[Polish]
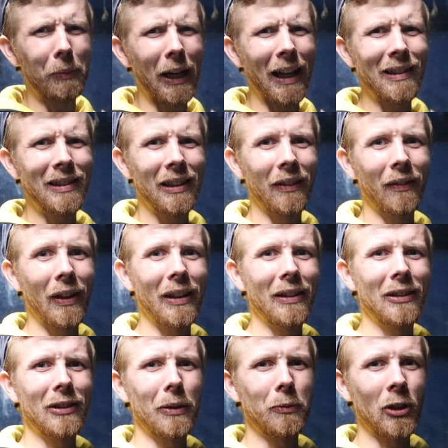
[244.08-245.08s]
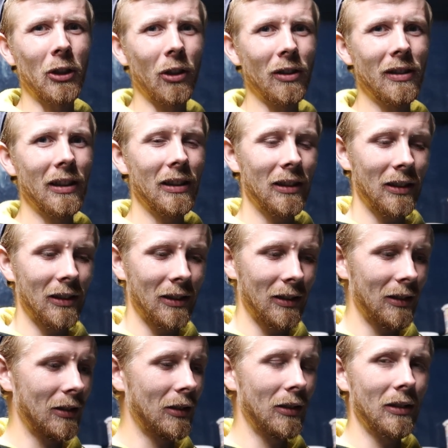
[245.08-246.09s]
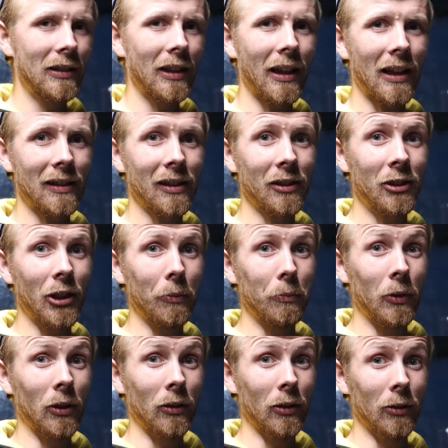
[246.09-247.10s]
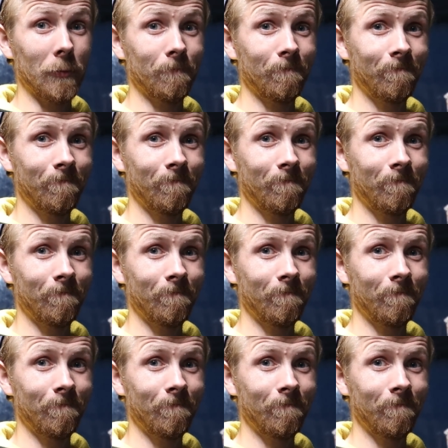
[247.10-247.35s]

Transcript: pracy, więc że przychodzę i, zaraz jest ciemno, no.